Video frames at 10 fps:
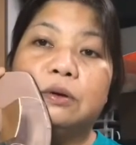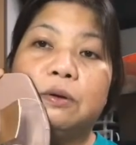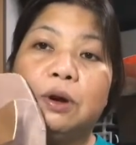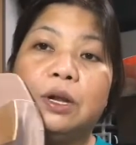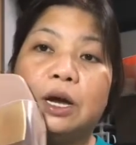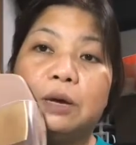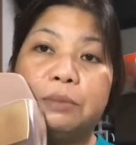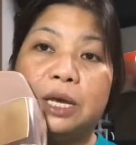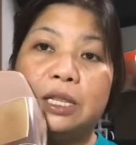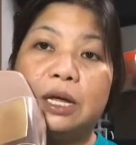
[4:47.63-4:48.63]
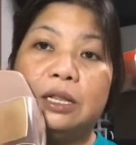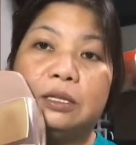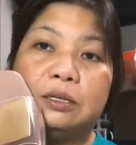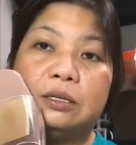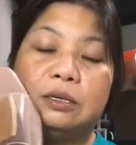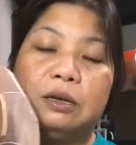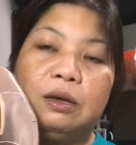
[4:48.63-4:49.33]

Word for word: or naka-pedals.